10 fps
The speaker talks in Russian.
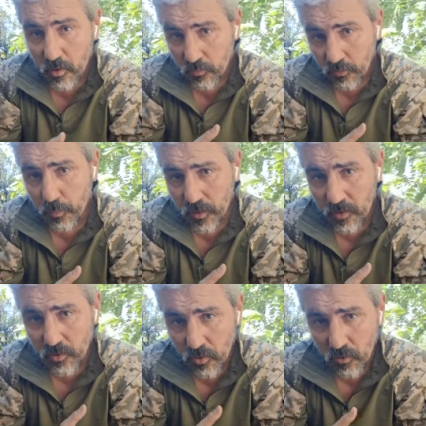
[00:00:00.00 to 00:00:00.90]
Я в
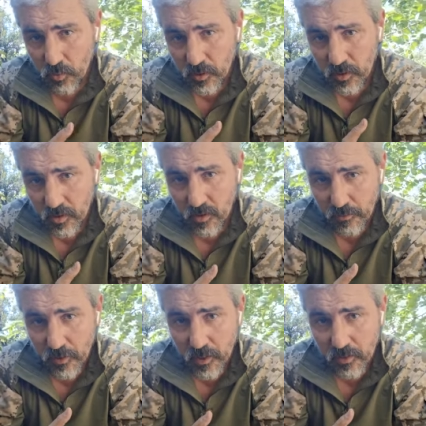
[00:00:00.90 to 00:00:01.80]
подростковом возрасте, там,
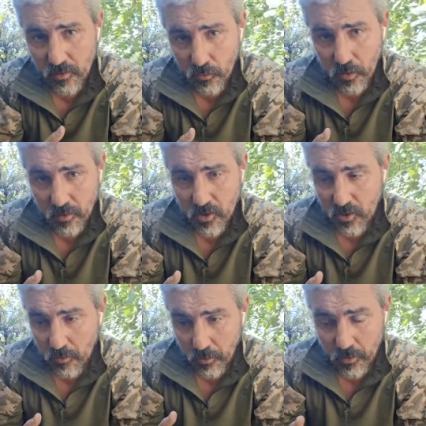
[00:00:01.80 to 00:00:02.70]
в детстве его
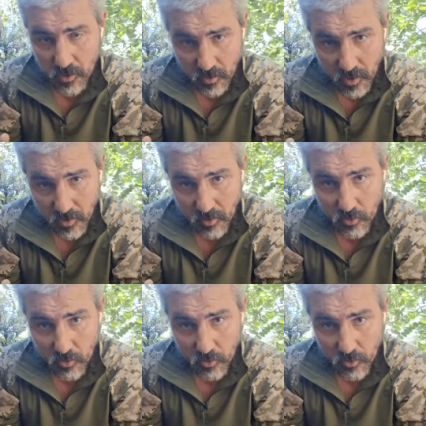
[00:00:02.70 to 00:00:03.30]
фактически прочитал.